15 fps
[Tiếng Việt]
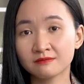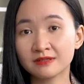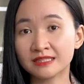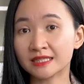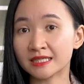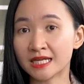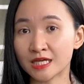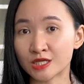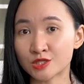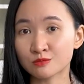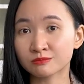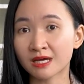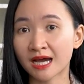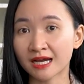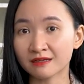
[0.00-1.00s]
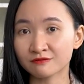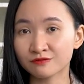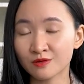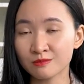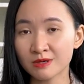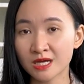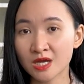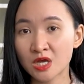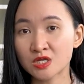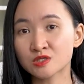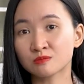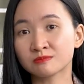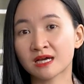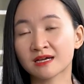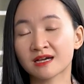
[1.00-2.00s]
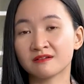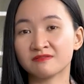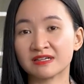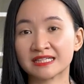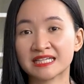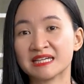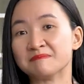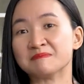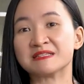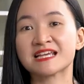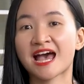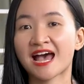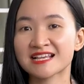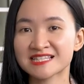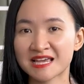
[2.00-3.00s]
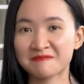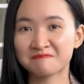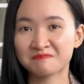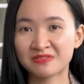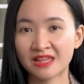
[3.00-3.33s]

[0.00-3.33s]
vậy thì để chúng ta hạnh phúc chúng ta cần phải kiểm tra xem